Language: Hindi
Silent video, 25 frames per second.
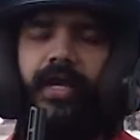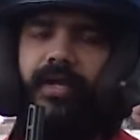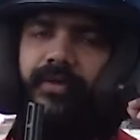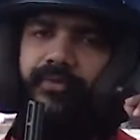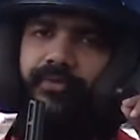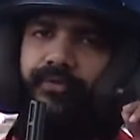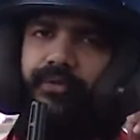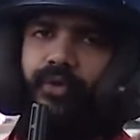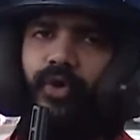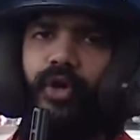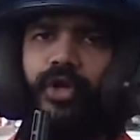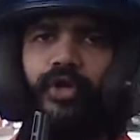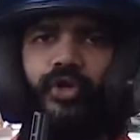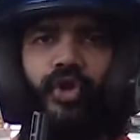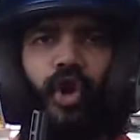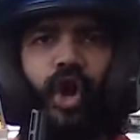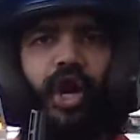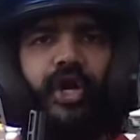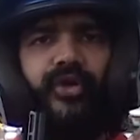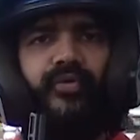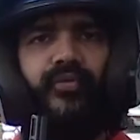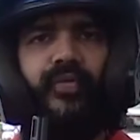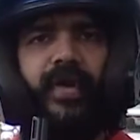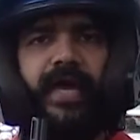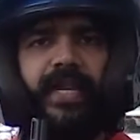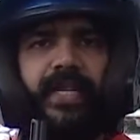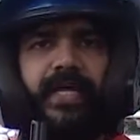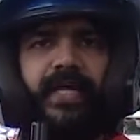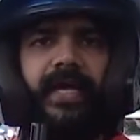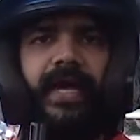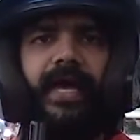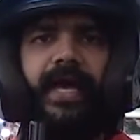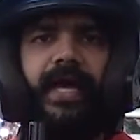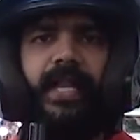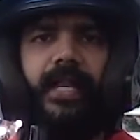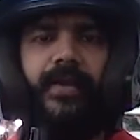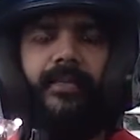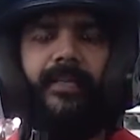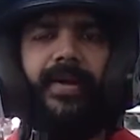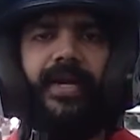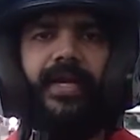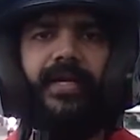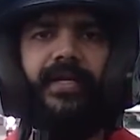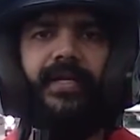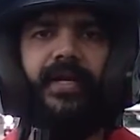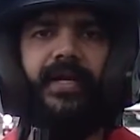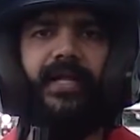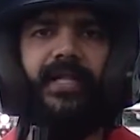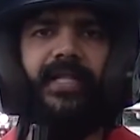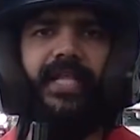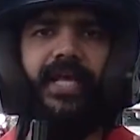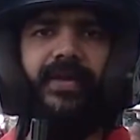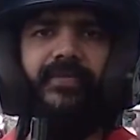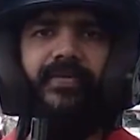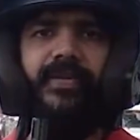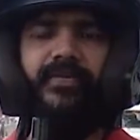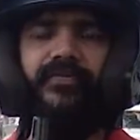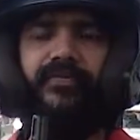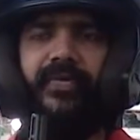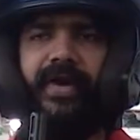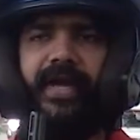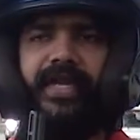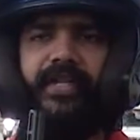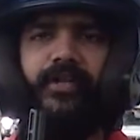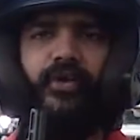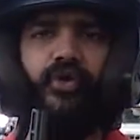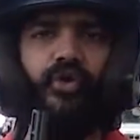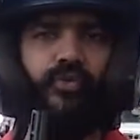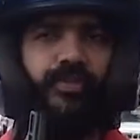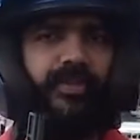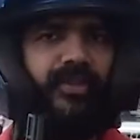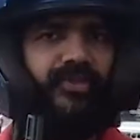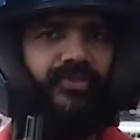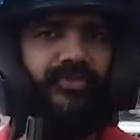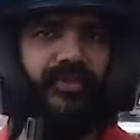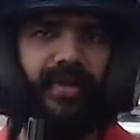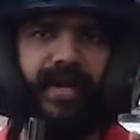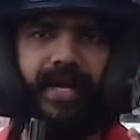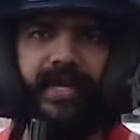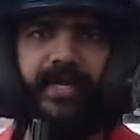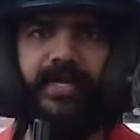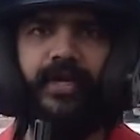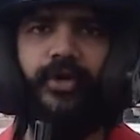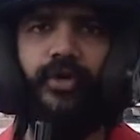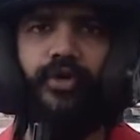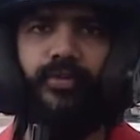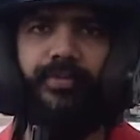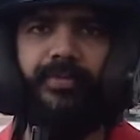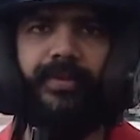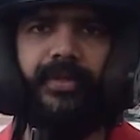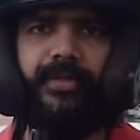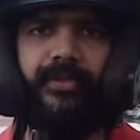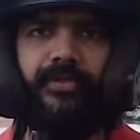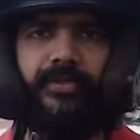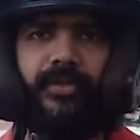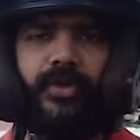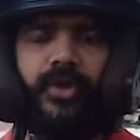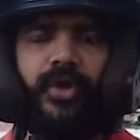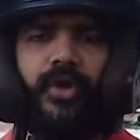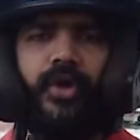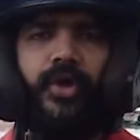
इफ यू आर नॉट वेयरिंग अ हेलमेट दे विल फाइन यू रुपीज़ फाइव हंड्रेड रुपीज़